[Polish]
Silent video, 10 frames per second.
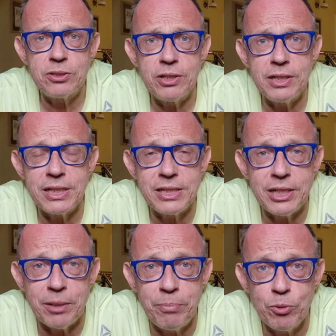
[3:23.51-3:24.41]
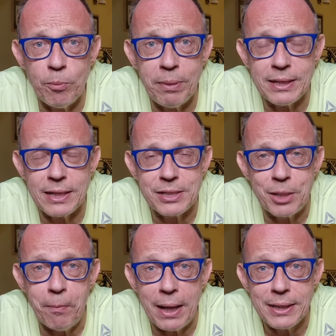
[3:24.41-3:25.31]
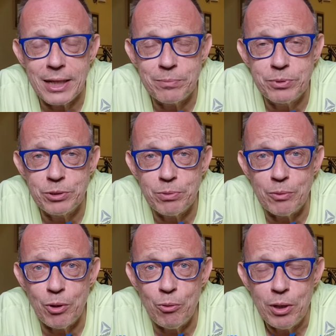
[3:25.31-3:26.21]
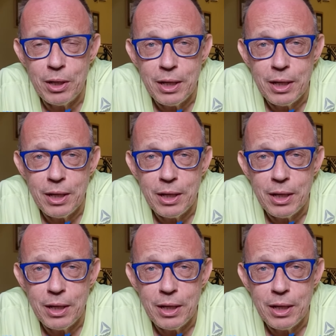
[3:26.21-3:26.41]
Co jej jeszcze nie było, pan Andrzej Mandat przyzwoją.